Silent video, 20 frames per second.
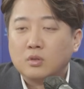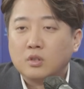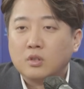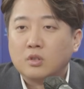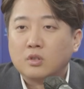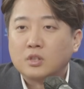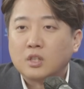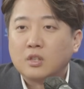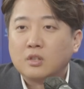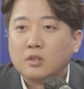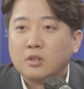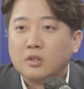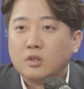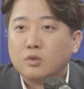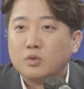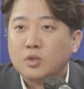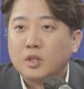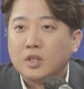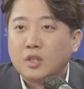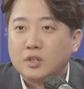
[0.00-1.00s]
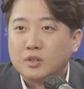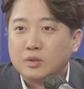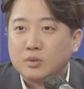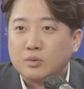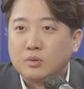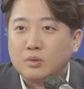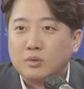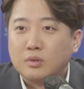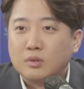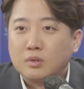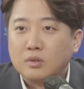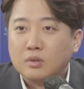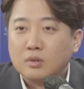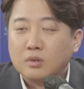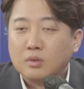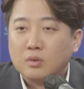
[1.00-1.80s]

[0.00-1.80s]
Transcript: 여러 사건에 연루돼 가지고